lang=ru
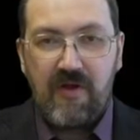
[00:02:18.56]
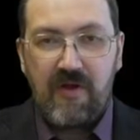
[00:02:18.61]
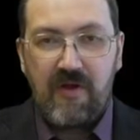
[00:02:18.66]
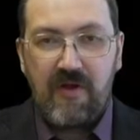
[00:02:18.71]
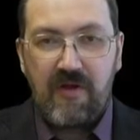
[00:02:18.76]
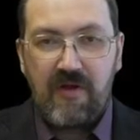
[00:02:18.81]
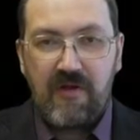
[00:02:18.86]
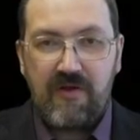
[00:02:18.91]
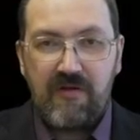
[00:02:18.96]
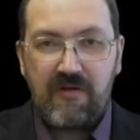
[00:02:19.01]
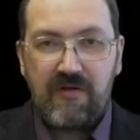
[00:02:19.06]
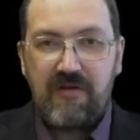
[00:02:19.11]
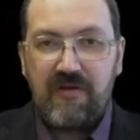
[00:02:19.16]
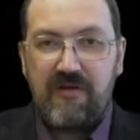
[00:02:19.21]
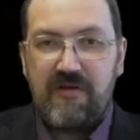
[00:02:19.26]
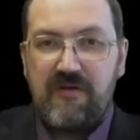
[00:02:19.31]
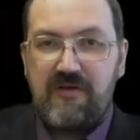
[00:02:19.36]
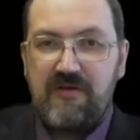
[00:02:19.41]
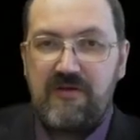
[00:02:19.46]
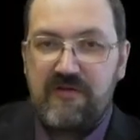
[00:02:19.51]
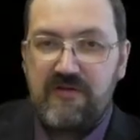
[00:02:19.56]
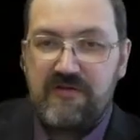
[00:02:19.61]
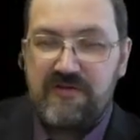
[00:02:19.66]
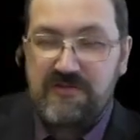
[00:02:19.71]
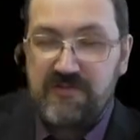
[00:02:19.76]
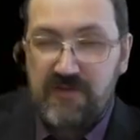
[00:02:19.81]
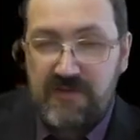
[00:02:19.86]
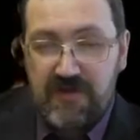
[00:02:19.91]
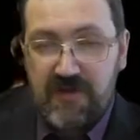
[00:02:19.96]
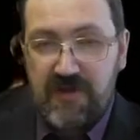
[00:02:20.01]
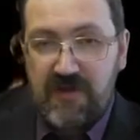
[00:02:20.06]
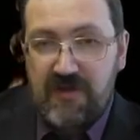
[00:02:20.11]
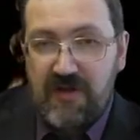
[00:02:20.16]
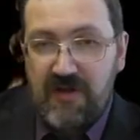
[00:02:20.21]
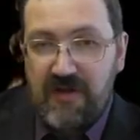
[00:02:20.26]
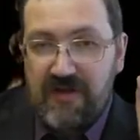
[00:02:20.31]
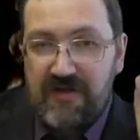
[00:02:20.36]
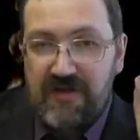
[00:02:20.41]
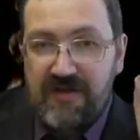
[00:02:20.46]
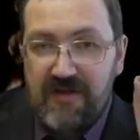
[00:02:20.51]
А
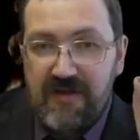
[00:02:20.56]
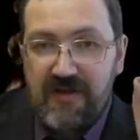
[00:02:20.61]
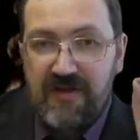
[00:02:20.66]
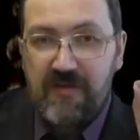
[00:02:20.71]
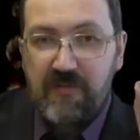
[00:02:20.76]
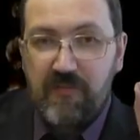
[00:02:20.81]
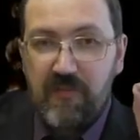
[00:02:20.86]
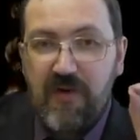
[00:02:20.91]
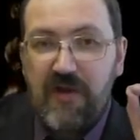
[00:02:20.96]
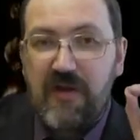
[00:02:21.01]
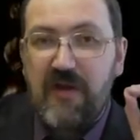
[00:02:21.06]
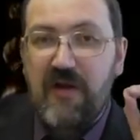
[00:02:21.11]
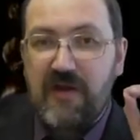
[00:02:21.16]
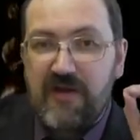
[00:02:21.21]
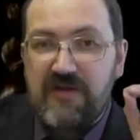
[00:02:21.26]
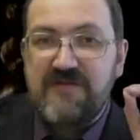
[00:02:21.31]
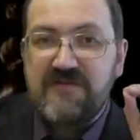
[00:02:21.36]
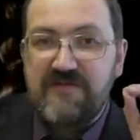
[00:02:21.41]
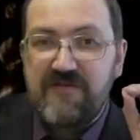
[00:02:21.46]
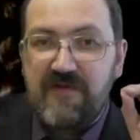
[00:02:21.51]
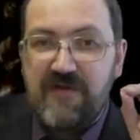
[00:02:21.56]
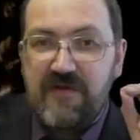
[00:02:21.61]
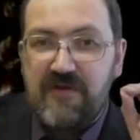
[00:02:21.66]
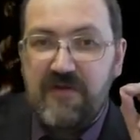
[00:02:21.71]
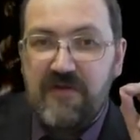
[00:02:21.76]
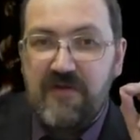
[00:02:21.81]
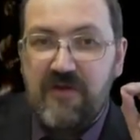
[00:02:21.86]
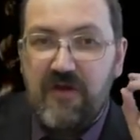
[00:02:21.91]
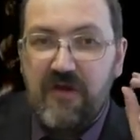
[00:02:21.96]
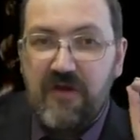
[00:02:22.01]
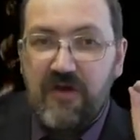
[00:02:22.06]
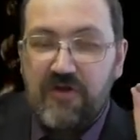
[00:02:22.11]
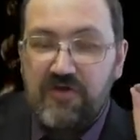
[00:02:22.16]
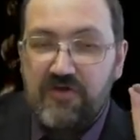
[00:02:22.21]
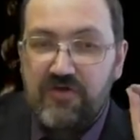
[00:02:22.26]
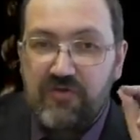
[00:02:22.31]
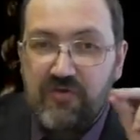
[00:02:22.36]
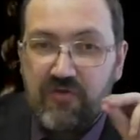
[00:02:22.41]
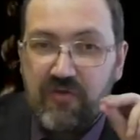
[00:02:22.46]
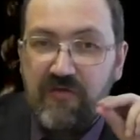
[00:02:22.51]
Смотрите, артикль показывает,
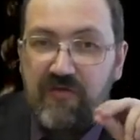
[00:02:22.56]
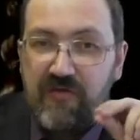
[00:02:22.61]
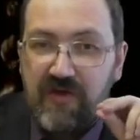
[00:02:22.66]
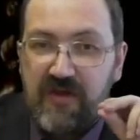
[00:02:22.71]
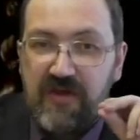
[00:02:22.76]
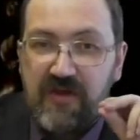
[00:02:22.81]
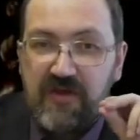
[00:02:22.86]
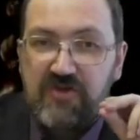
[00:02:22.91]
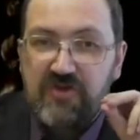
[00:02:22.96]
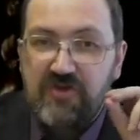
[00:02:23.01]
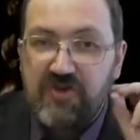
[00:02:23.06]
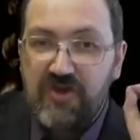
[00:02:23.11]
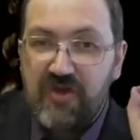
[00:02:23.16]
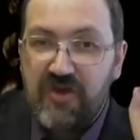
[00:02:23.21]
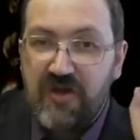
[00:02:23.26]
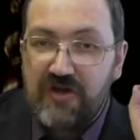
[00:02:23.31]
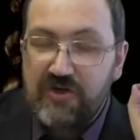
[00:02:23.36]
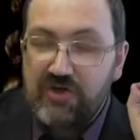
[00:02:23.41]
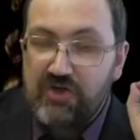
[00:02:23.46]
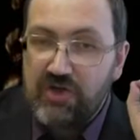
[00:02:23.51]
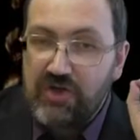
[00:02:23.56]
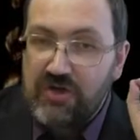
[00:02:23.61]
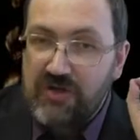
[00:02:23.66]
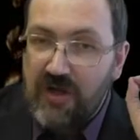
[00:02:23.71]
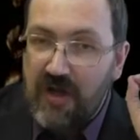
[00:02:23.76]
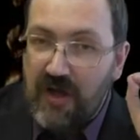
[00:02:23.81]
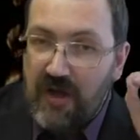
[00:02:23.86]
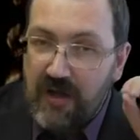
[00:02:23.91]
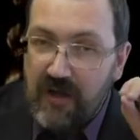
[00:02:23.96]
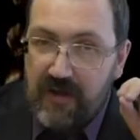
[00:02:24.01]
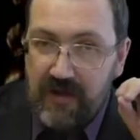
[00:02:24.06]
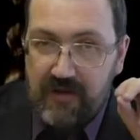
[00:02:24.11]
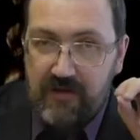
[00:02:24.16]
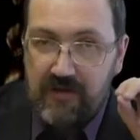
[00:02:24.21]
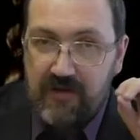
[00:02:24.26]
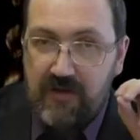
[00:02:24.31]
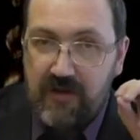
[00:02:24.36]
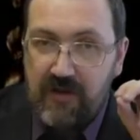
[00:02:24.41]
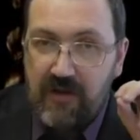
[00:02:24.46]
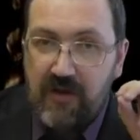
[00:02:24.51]
что говорящий ожидает,
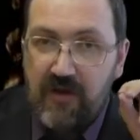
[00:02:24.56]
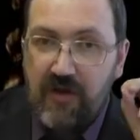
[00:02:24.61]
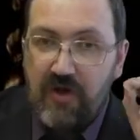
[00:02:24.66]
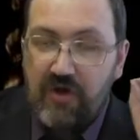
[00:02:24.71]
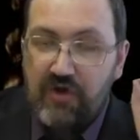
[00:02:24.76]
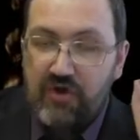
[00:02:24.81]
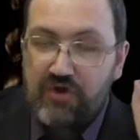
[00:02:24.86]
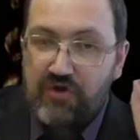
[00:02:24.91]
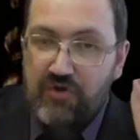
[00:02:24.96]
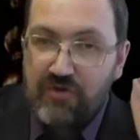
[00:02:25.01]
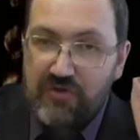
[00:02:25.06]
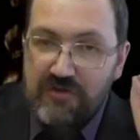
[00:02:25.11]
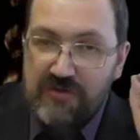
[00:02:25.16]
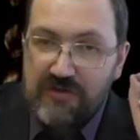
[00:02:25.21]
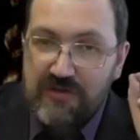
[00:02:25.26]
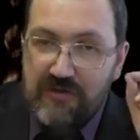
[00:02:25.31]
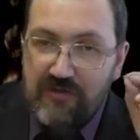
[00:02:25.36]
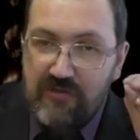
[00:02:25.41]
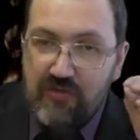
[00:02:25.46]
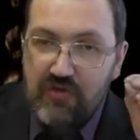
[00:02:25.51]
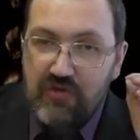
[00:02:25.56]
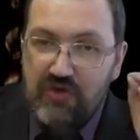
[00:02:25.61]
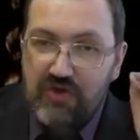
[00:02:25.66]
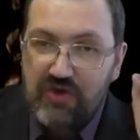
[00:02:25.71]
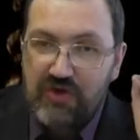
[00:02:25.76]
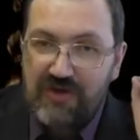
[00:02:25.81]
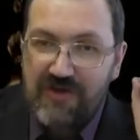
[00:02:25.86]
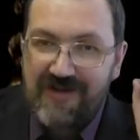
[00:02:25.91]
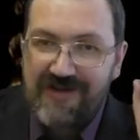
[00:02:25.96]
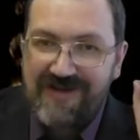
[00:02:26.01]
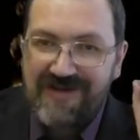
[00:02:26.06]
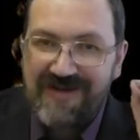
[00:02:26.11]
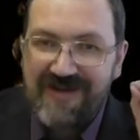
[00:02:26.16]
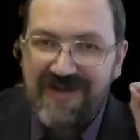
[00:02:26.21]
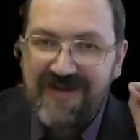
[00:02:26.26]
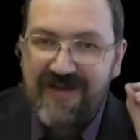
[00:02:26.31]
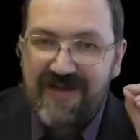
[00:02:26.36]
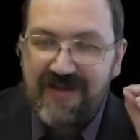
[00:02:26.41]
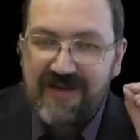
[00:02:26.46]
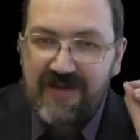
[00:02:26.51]
что слушатель
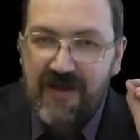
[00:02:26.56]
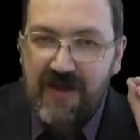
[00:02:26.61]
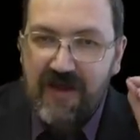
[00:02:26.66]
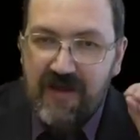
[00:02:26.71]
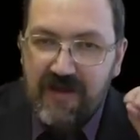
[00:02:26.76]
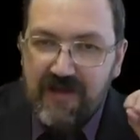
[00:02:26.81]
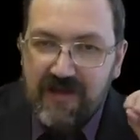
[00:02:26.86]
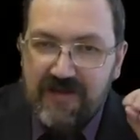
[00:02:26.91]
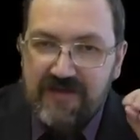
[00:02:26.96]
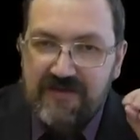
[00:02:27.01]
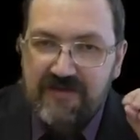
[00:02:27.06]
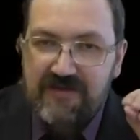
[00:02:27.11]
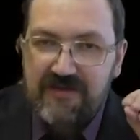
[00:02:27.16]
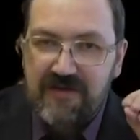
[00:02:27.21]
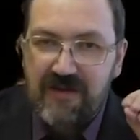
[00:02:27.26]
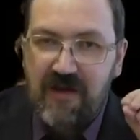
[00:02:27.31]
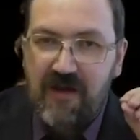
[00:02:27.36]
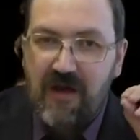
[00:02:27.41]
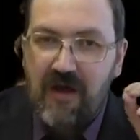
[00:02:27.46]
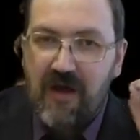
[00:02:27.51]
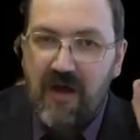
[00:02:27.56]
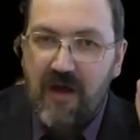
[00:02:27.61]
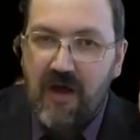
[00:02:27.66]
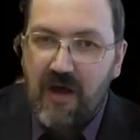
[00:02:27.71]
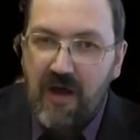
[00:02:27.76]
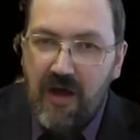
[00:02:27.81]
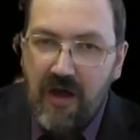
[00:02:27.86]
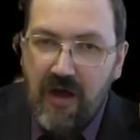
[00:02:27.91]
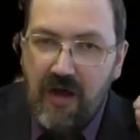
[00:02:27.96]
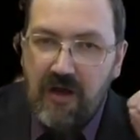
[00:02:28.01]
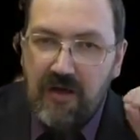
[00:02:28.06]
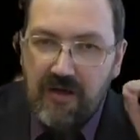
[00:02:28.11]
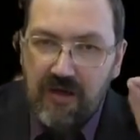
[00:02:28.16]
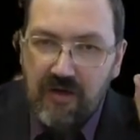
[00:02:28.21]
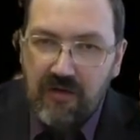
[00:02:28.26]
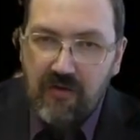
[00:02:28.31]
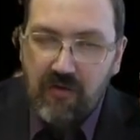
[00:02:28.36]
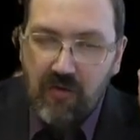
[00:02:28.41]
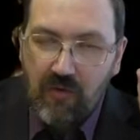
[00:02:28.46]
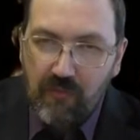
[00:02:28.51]
догадается о
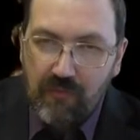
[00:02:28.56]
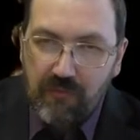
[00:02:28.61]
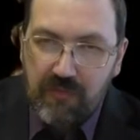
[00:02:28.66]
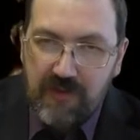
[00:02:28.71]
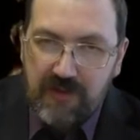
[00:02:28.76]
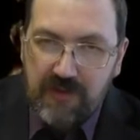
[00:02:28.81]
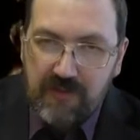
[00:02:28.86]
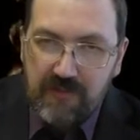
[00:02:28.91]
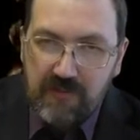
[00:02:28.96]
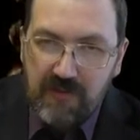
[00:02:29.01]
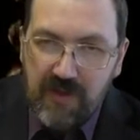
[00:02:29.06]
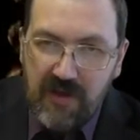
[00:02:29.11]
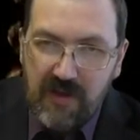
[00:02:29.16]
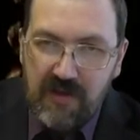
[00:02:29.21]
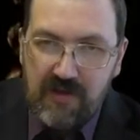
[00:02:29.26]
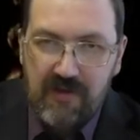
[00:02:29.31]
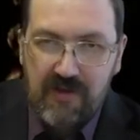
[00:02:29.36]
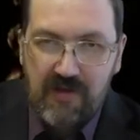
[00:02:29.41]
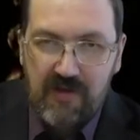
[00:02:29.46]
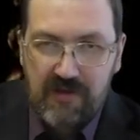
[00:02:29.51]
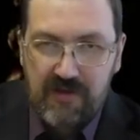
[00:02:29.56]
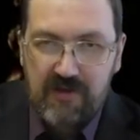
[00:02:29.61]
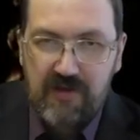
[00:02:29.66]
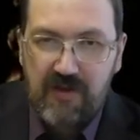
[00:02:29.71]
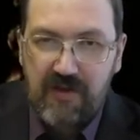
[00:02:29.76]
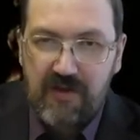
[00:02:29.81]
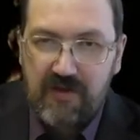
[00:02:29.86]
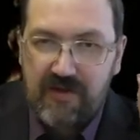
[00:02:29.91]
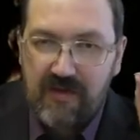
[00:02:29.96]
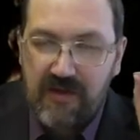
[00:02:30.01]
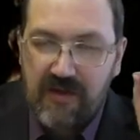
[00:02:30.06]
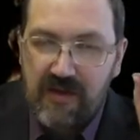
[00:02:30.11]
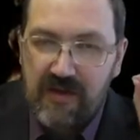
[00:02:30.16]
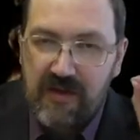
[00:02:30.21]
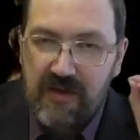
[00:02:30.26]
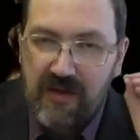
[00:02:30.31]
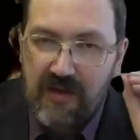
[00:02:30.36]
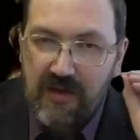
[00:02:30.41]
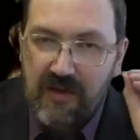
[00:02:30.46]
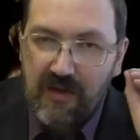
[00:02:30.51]
каком предмете конкретно
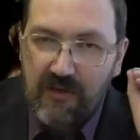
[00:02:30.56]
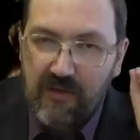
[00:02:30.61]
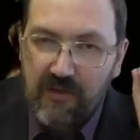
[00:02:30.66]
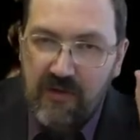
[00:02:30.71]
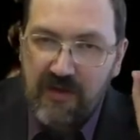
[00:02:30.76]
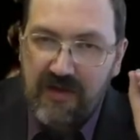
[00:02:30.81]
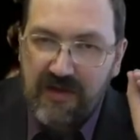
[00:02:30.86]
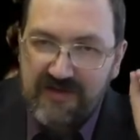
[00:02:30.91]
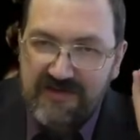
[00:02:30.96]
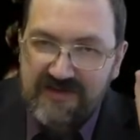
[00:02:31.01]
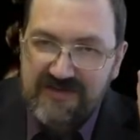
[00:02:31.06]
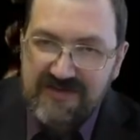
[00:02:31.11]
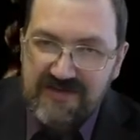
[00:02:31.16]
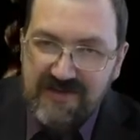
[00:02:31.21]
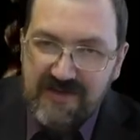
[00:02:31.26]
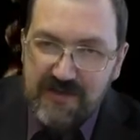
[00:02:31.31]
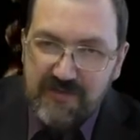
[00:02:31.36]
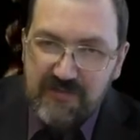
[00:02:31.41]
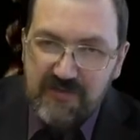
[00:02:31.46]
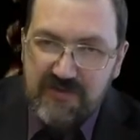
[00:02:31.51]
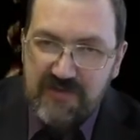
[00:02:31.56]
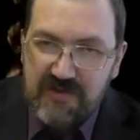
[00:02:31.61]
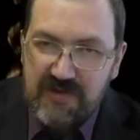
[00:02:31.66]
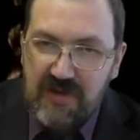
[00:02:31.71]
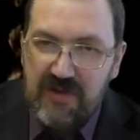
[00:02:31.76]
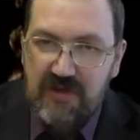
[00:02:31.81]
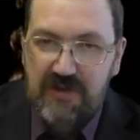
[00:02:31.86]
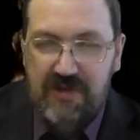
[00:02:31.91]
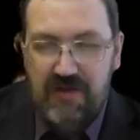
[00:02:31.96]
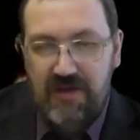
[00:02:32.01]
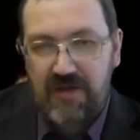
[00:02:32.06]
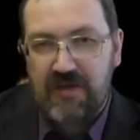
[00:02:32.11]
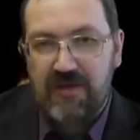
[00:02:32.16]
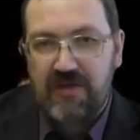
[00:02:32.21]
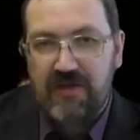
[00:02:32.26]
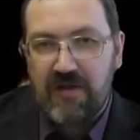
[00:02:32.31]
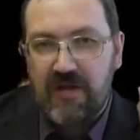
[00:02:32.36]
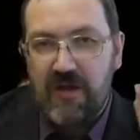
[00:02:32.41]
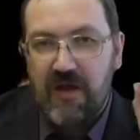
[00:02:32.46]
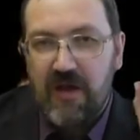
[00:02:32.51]
или о какой концепции
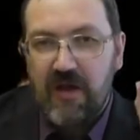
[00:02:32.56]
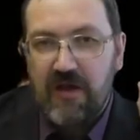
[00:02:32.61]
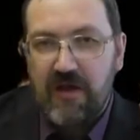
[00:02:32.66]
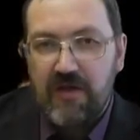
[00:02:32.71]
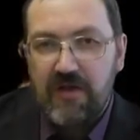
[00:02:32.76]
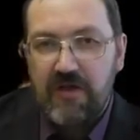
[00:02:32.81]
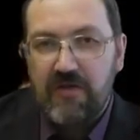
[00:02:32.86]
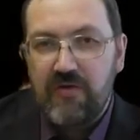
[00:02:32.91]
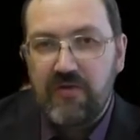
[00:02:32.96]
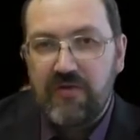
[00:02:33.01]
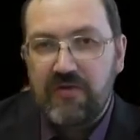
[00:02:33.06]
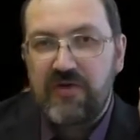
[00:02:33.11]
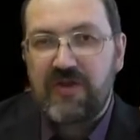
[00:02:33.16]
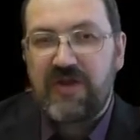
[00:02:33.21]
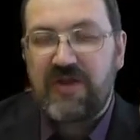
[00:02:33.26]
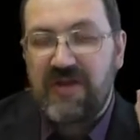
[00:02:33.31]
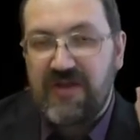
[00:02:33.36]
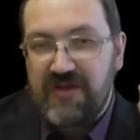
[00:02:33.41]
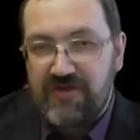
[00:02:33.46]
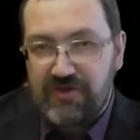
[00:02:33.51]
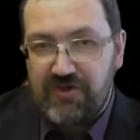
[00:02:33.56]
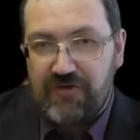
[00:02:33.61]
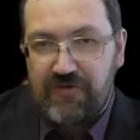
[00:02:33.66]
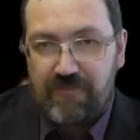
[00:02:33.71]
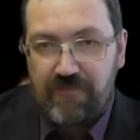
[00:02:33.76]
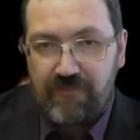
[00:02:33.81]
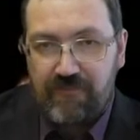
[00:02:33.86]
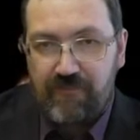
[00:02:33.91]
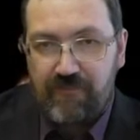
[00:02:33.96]
конкретно идет речь.